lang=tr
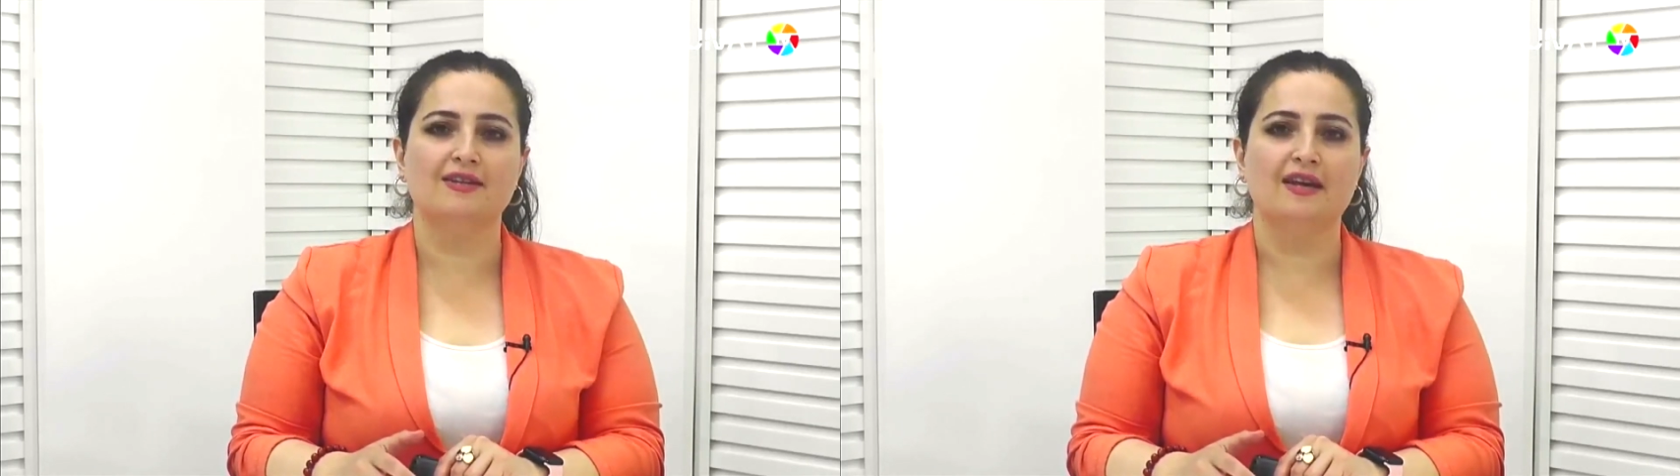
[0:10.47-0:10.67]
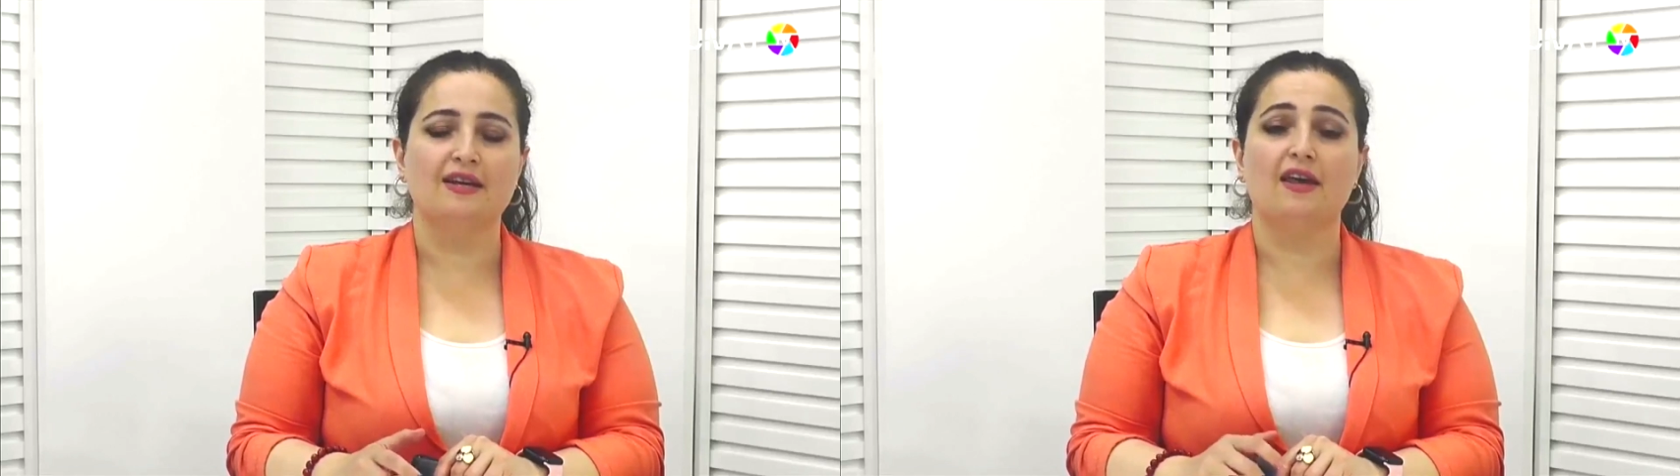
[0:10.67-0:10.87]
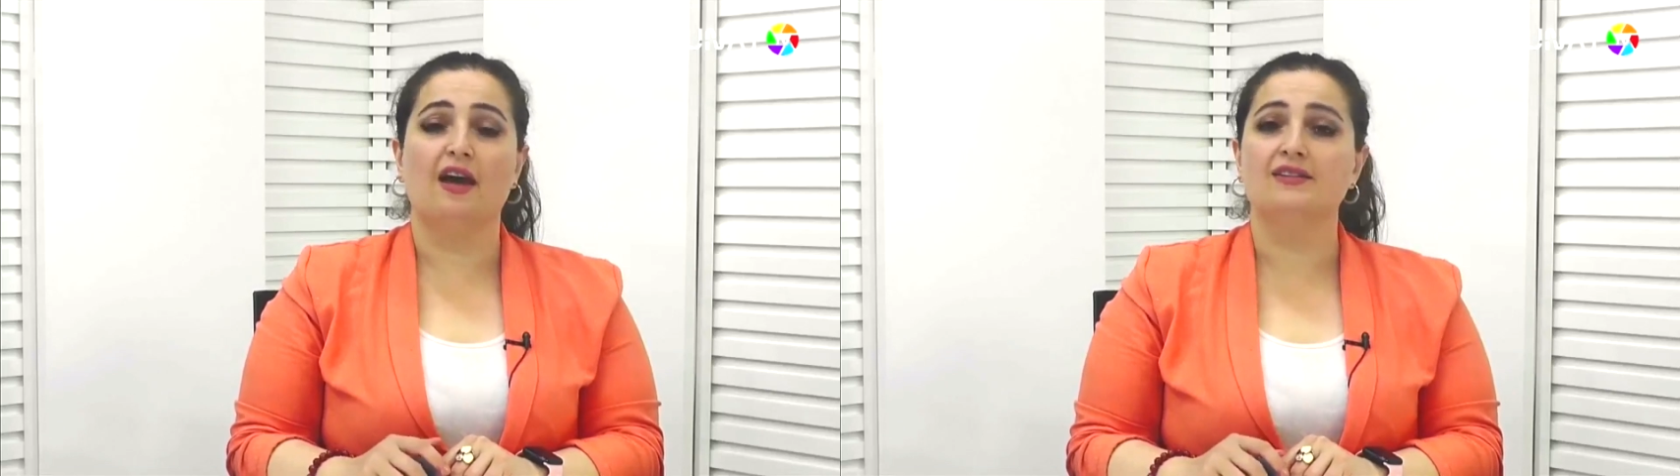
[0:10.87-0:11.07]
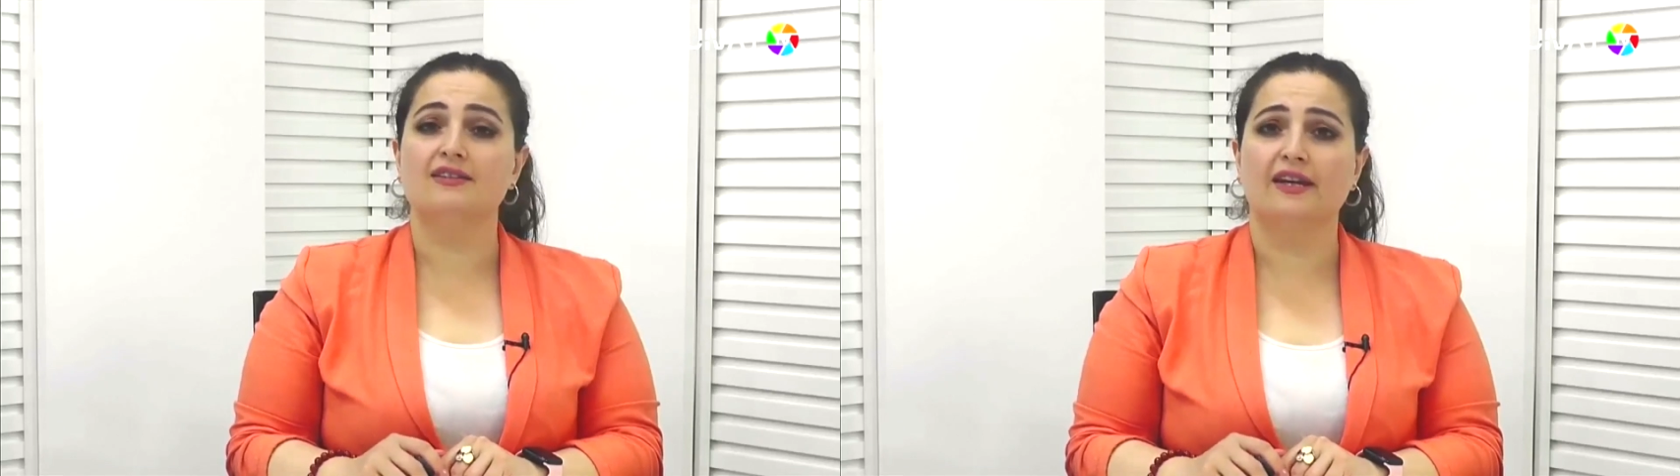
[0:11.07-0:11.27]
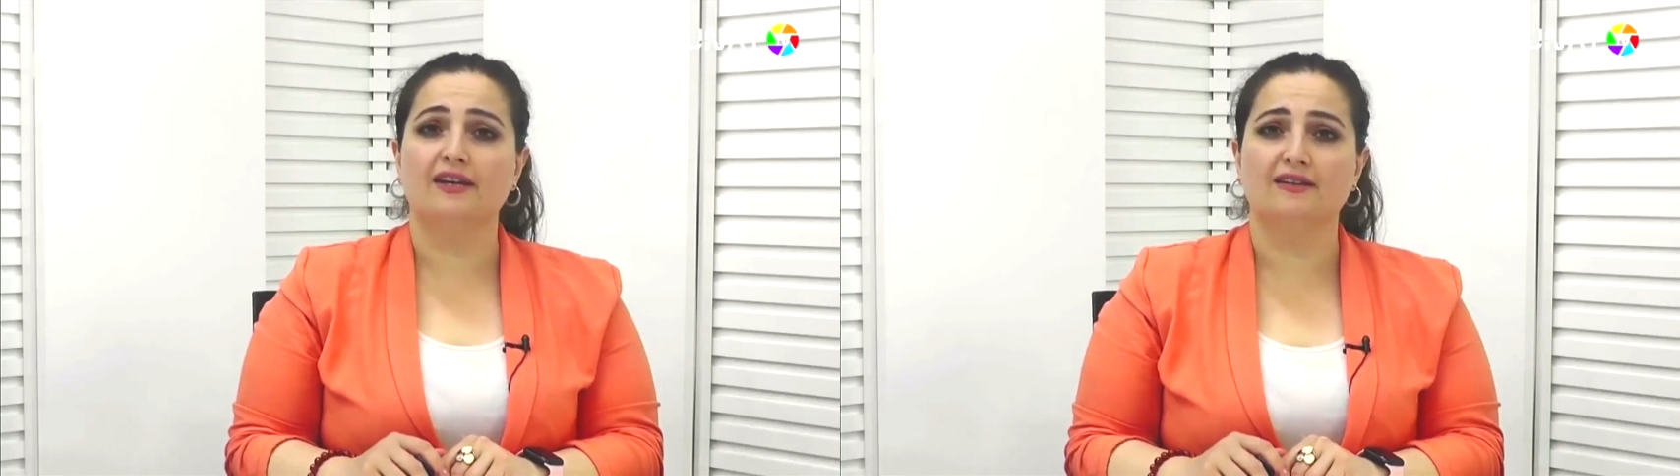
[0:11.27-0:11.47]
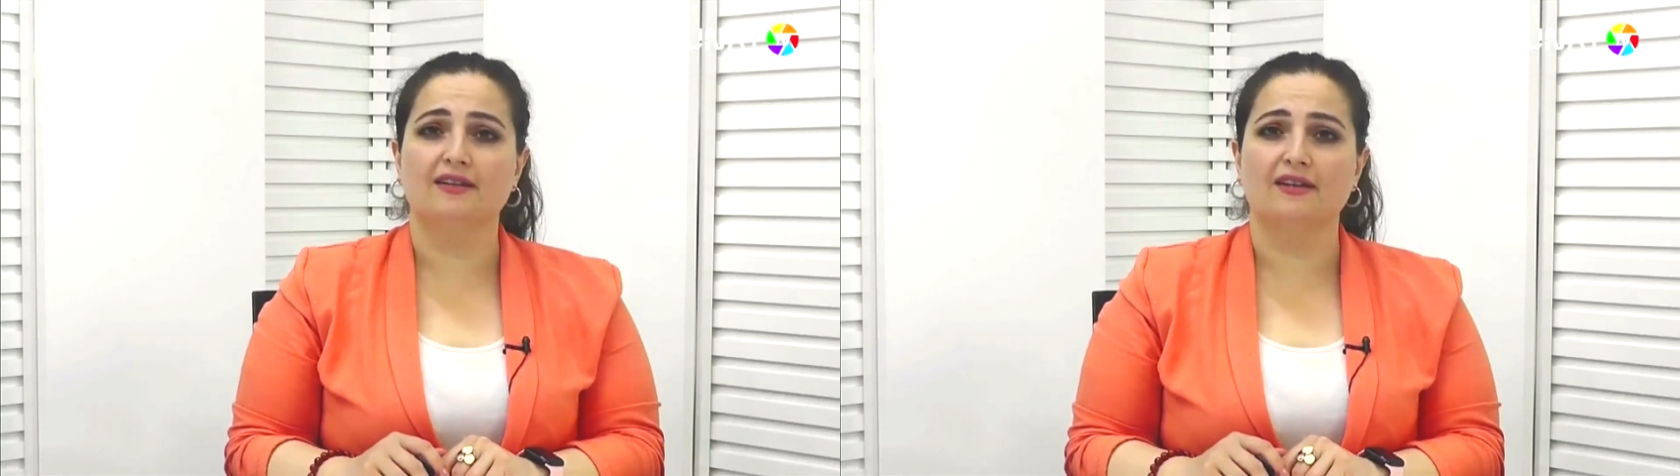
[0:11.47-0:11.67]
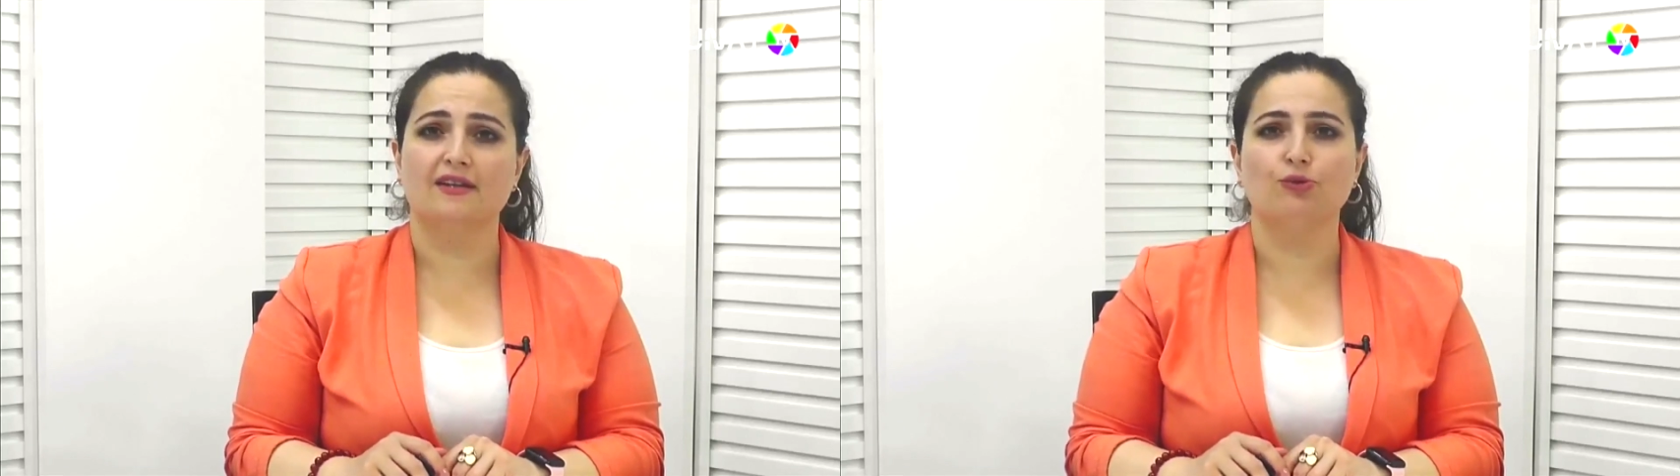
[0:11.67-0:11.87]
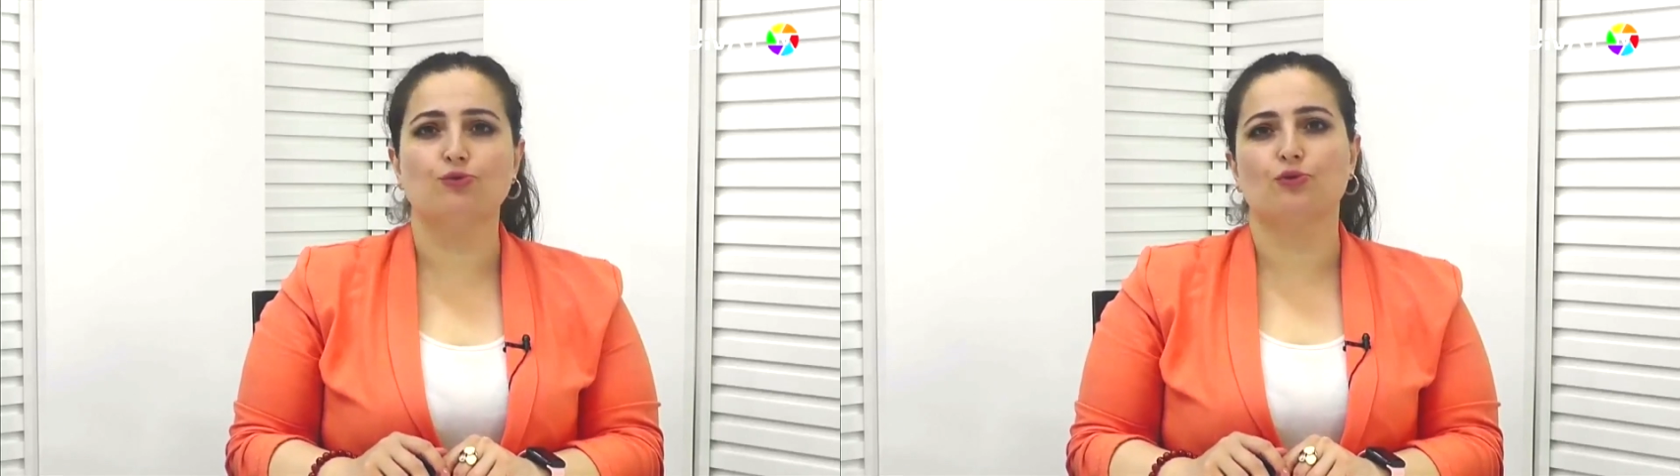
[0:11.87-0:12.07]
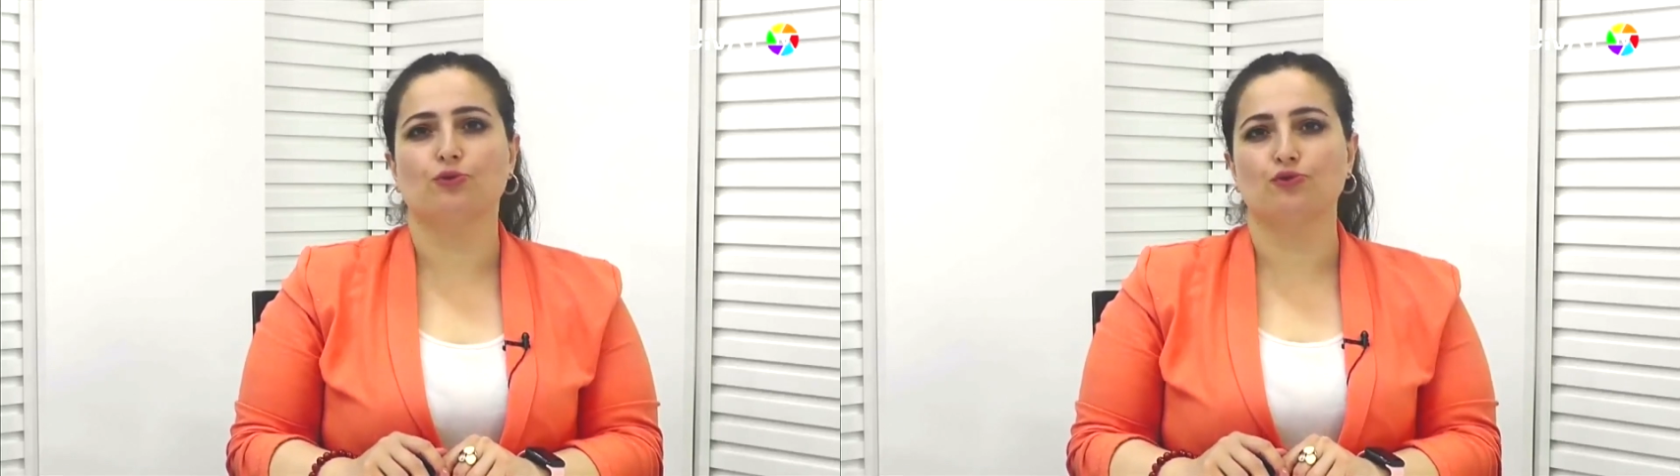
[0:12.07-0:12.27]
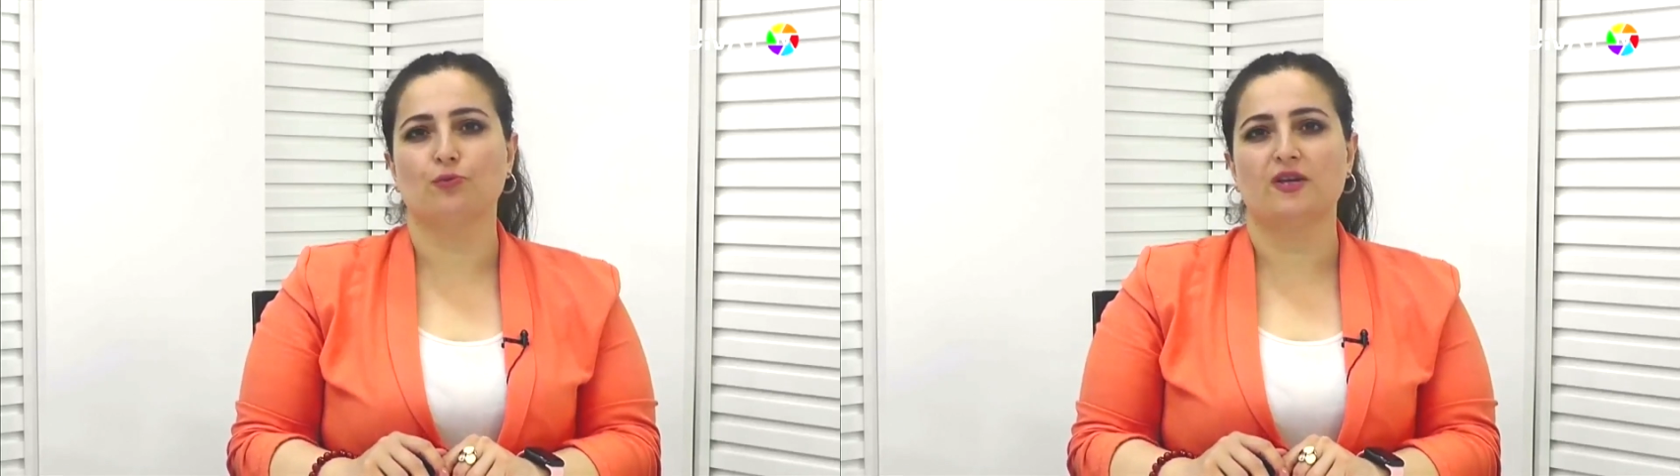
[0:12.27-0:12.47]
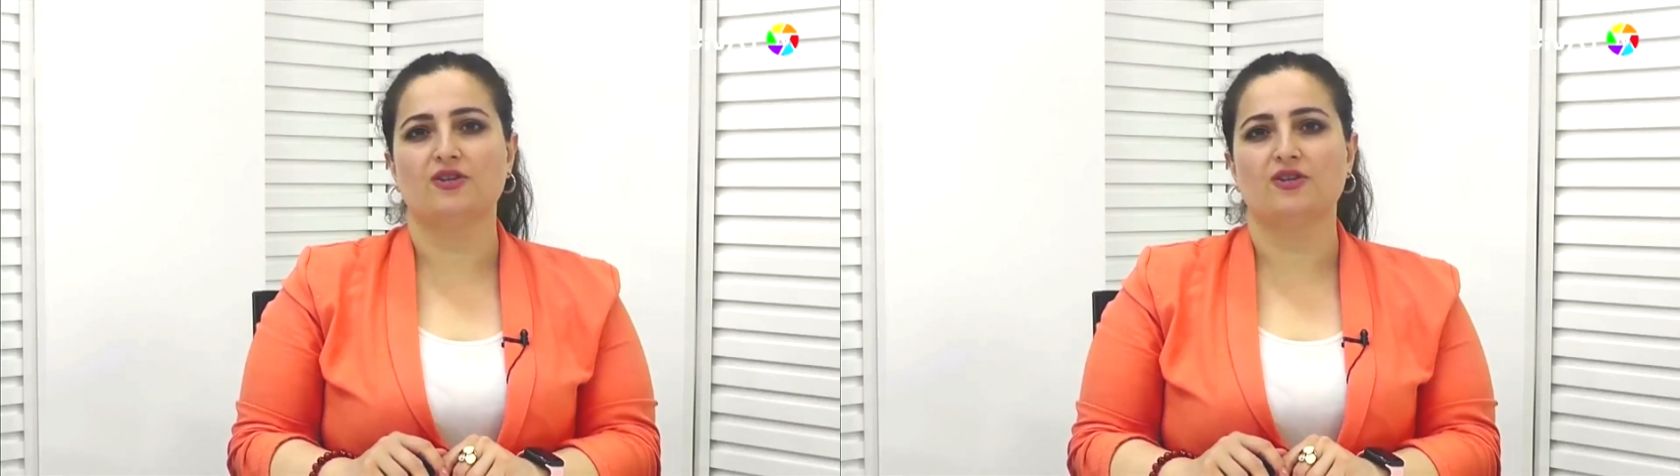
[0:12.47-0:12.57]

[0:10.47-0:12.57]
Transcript: kent genelinde 735'e